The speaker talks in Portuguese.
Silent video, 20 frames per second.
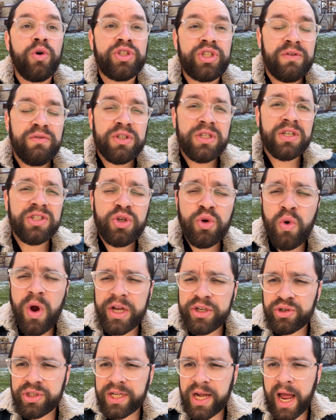Se você assistiu
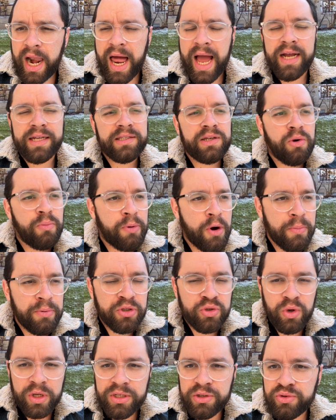Guardiões da Galáxia, o
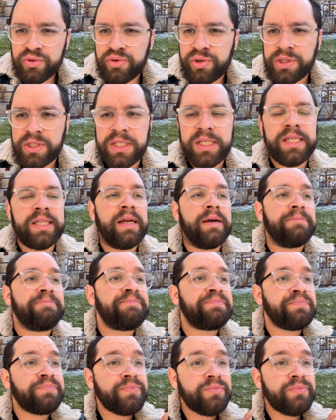próprio Esquadrão Suicida,